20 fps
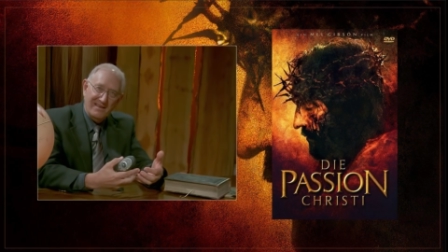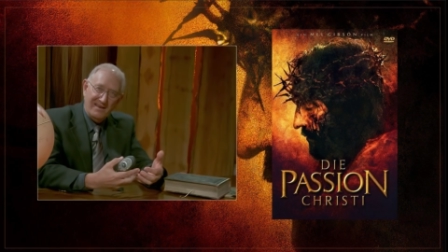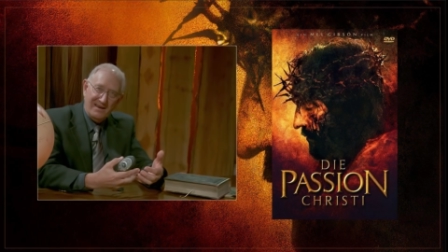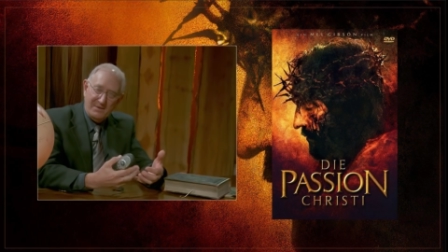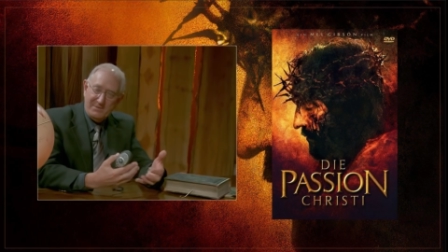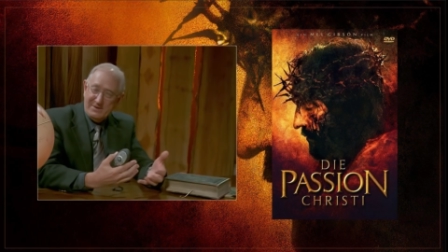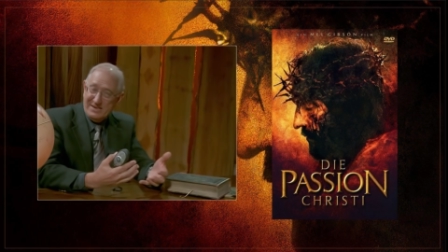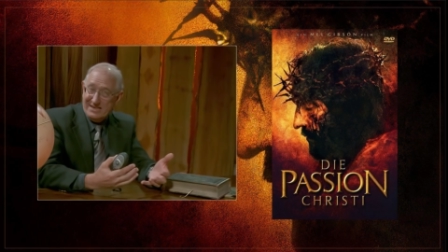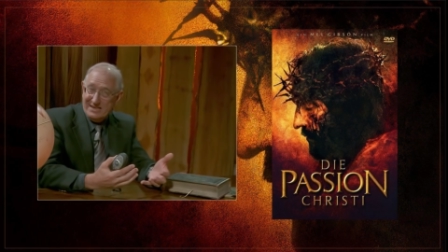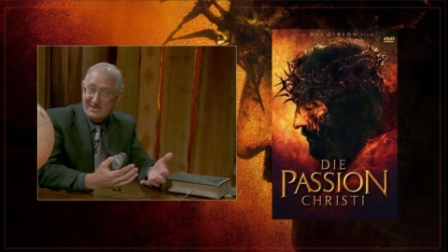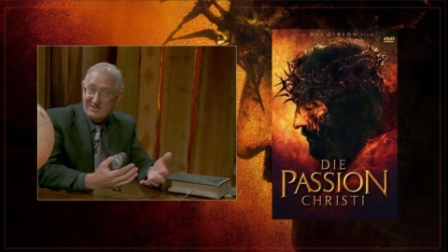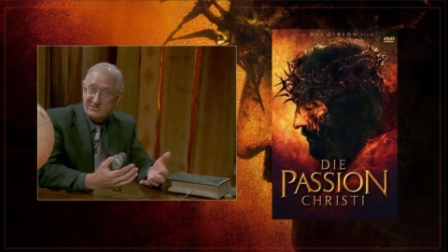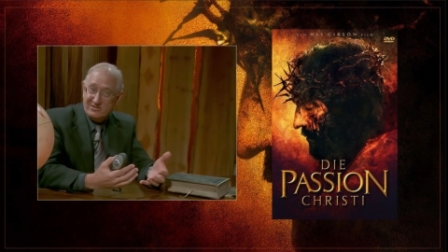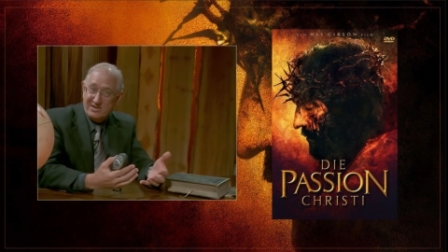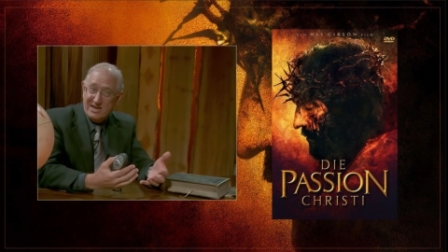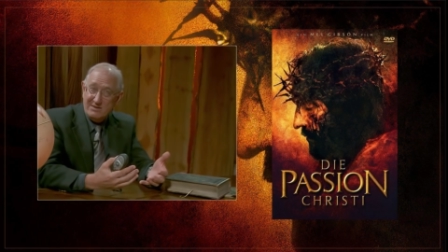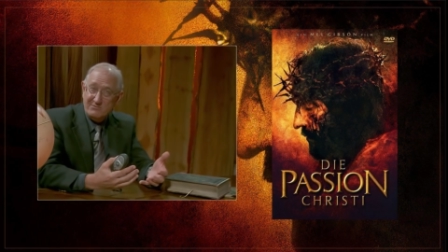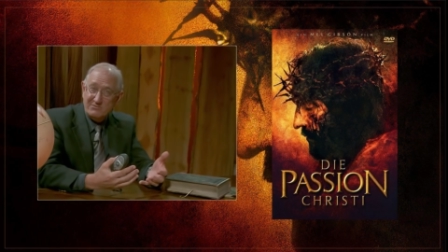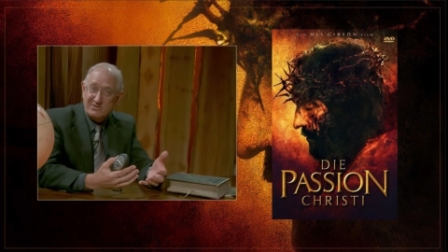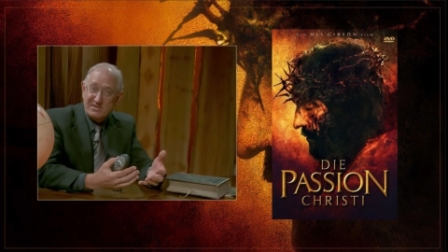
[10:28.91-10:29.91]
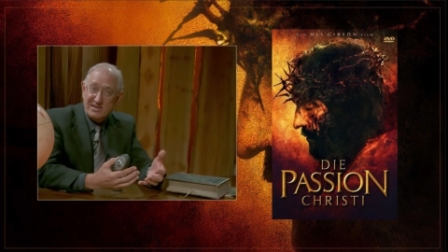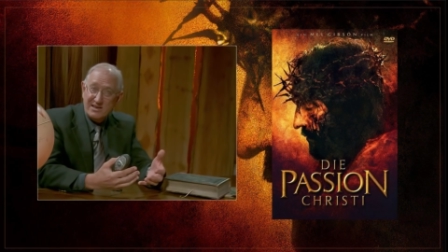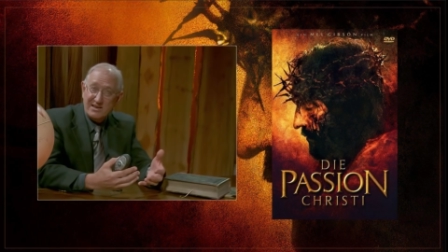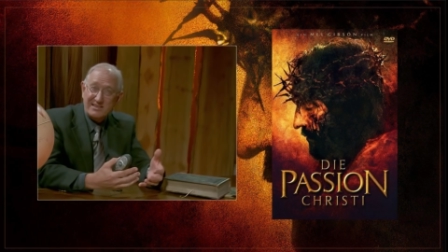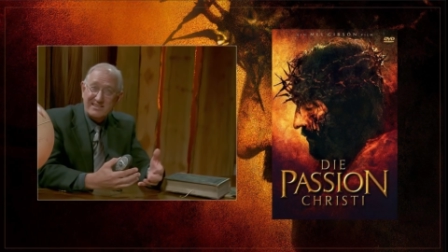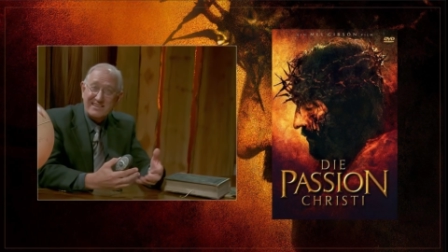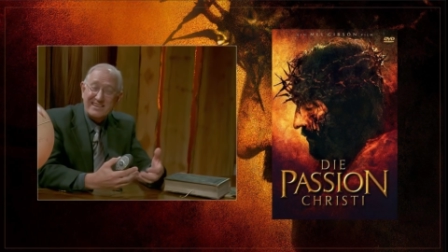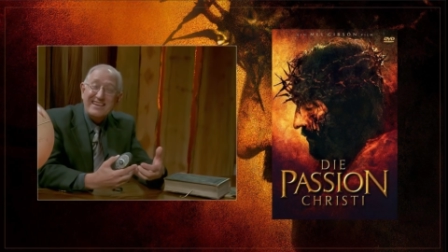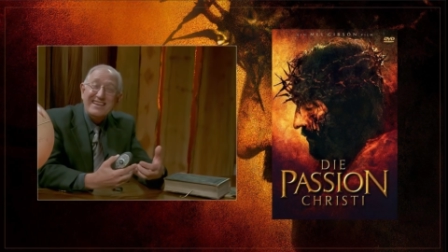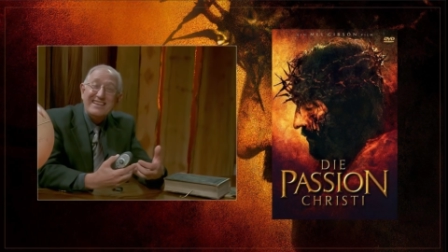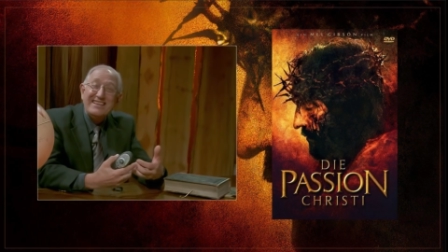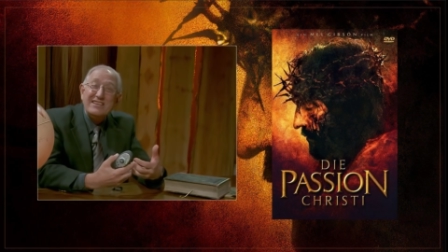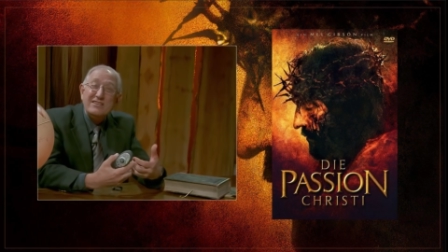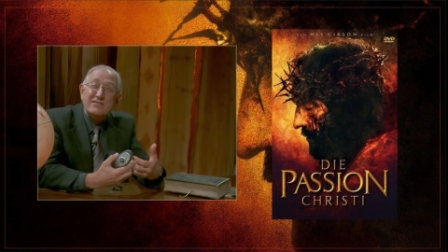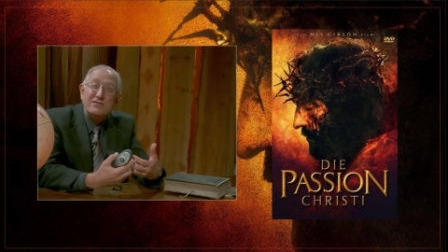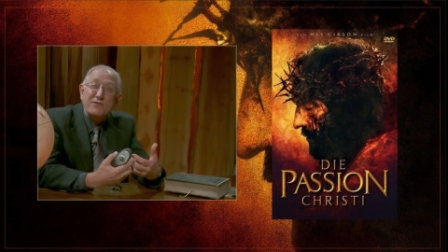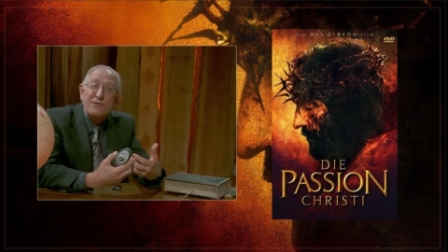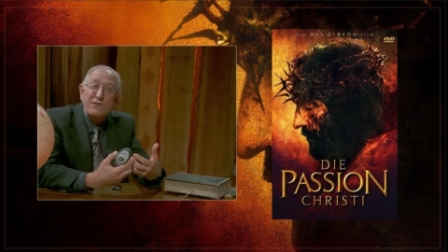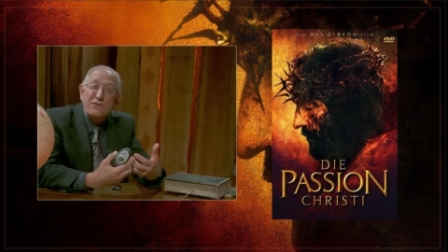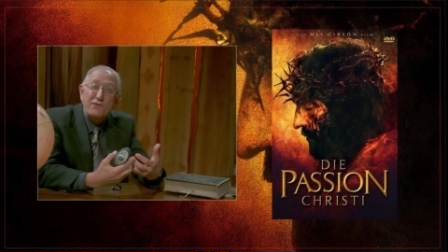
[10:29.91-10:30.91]
Aber die King James sagt, it
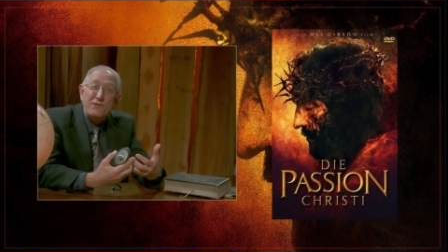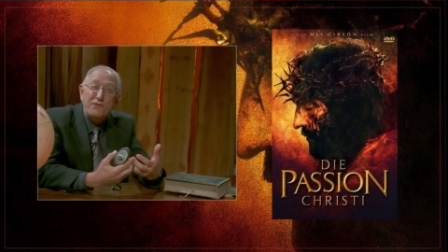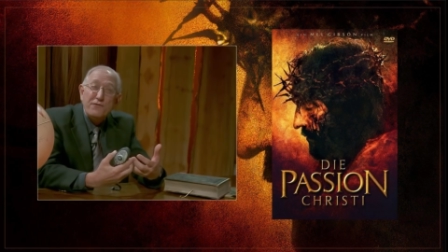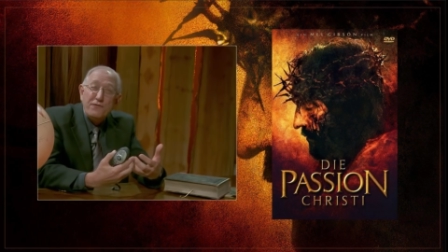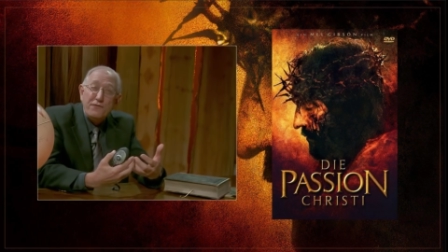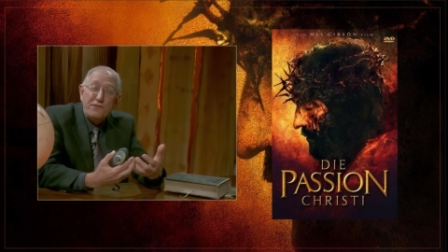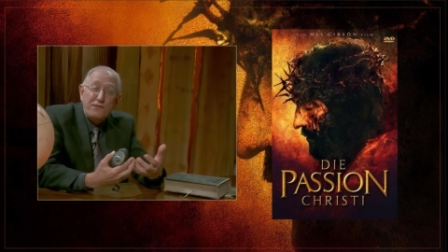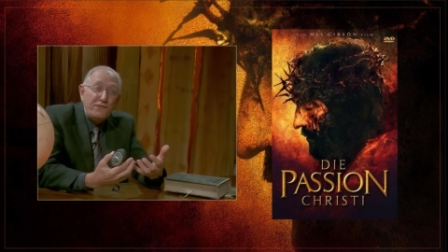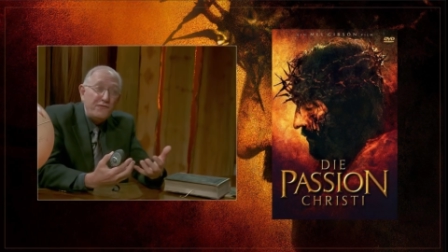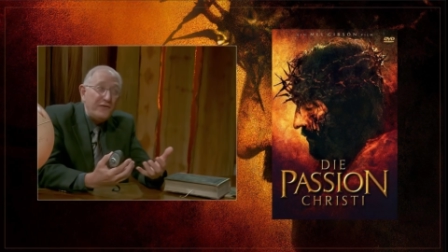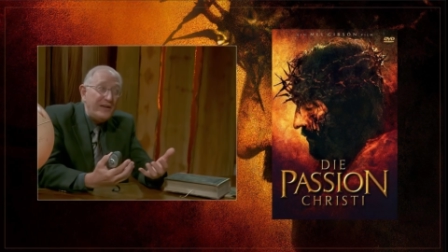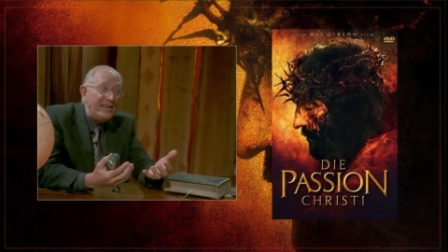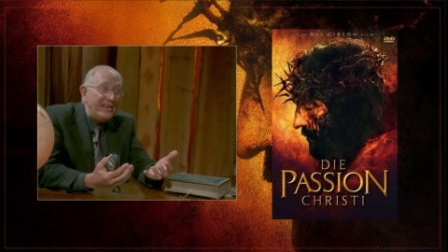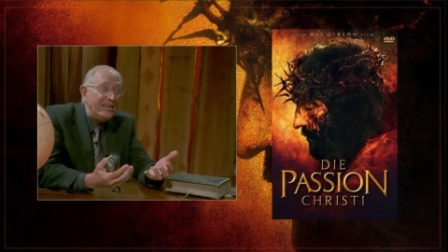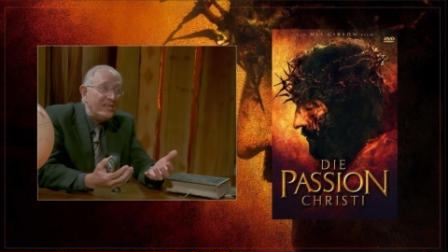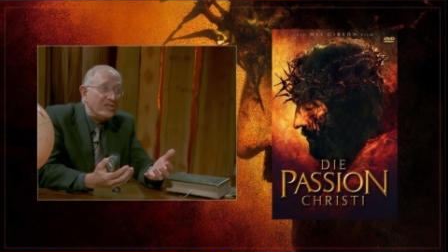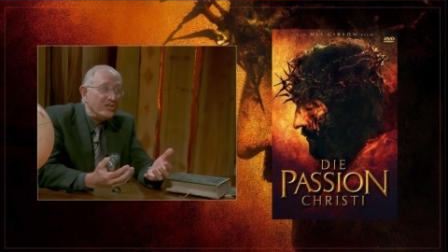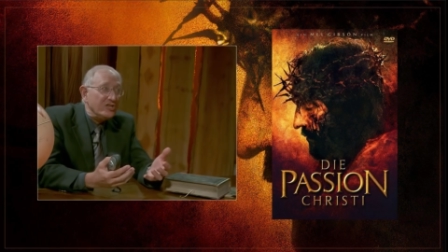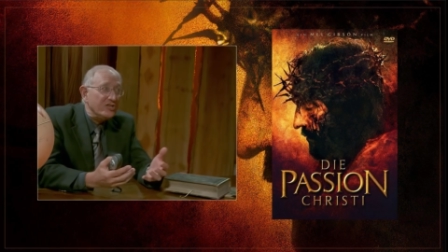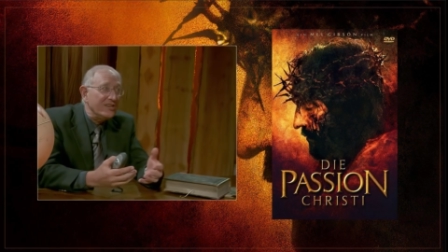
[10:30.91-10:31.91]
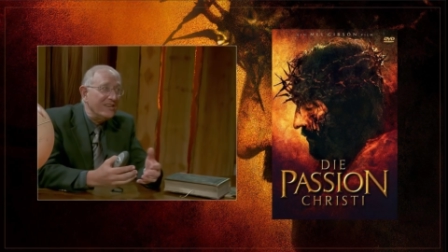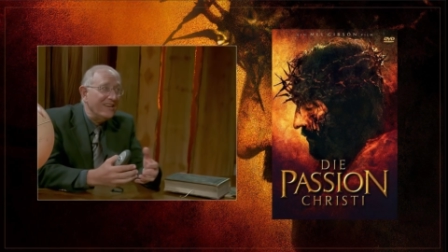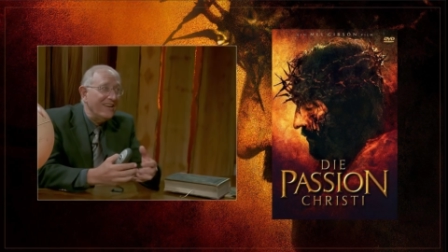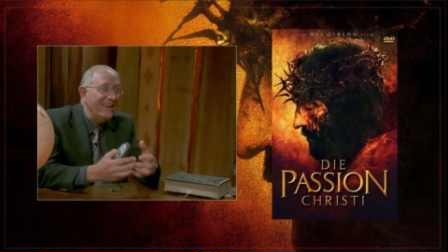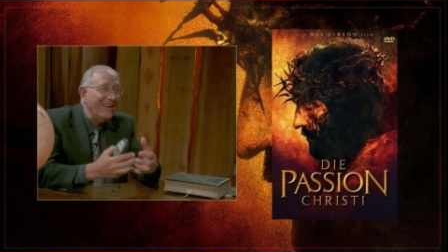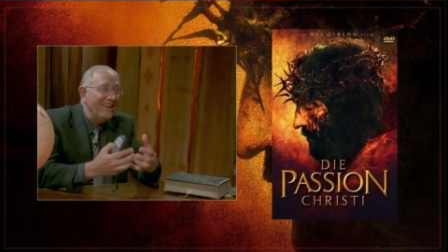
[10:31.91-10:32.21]
is finished.